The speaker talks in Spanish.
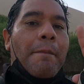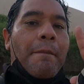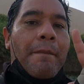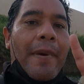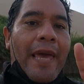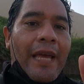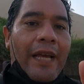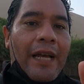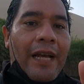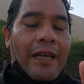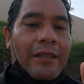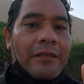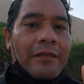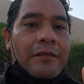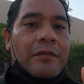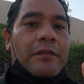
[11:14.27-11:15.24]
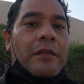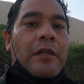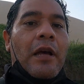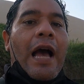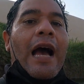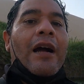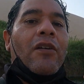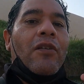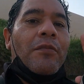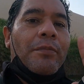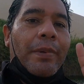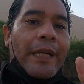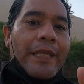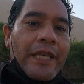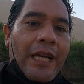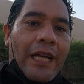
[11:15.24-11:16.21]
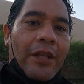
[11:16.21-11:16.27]
Vengan
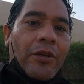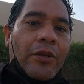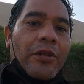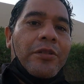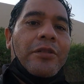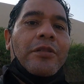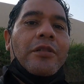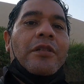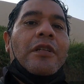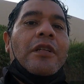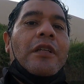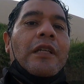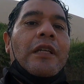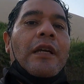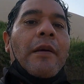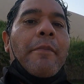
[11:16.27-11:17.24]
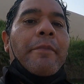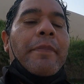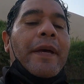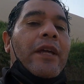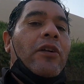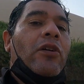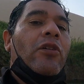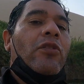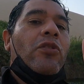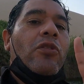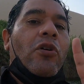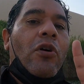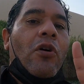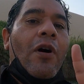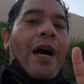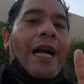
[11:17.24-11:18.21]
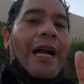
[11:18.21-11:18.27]
acompañados, pero
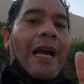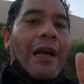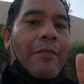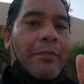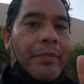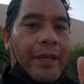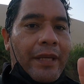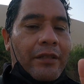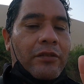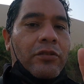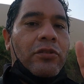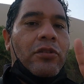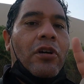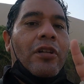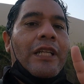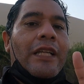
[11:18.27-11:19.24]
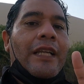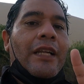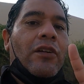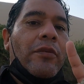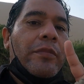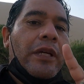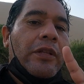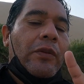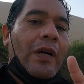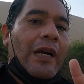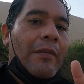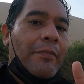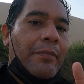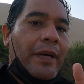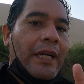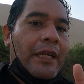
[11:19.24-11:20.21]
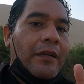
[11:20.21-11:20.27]
no acampen, no les recomiendo
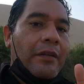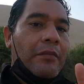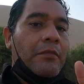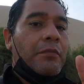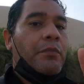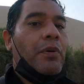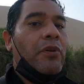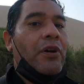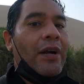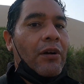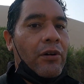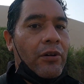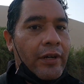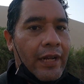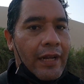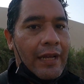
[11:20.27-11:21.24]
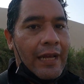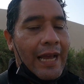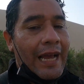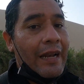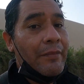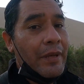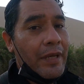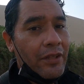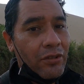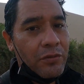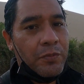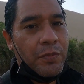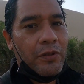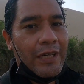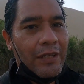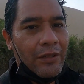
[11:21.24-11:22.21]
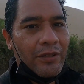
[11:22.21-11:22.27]
acampar por ahora, al menos
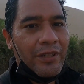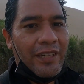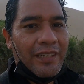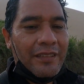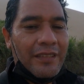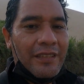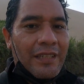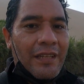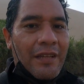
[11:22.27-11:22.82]
por ahora.